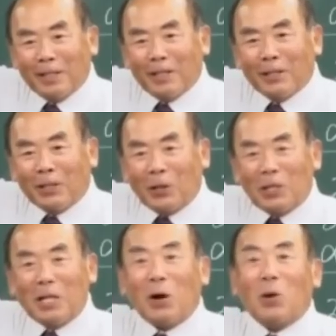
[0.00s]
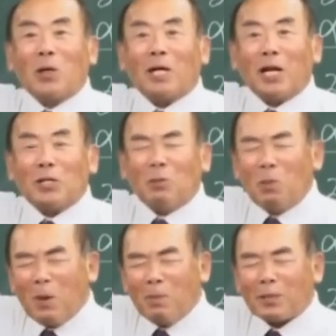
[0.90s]
こんな大きな石
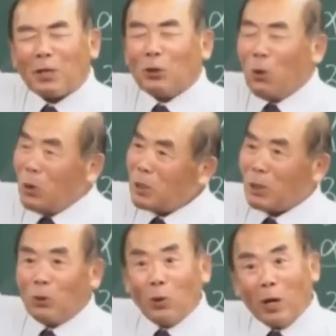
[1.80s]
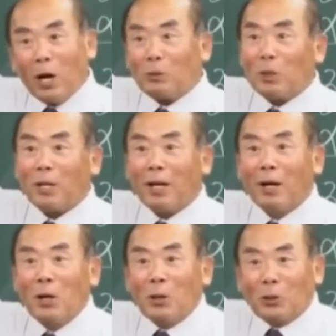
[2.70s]
持っていますけどどうしてどっから運んできて
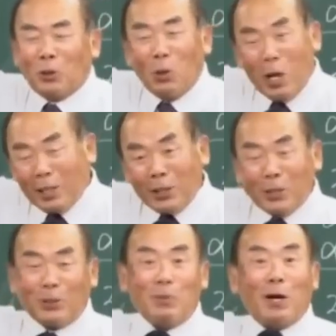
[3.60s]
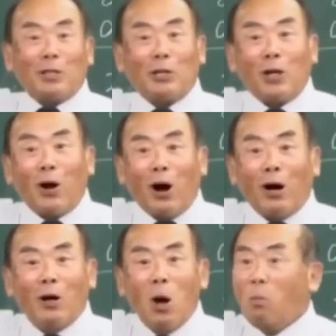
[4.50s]
どないして積み上げていったん
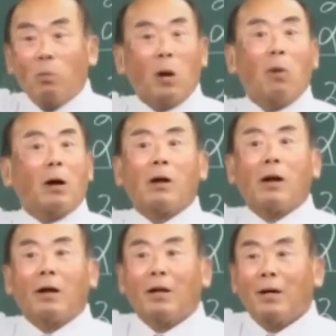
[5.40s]
かみんな分からない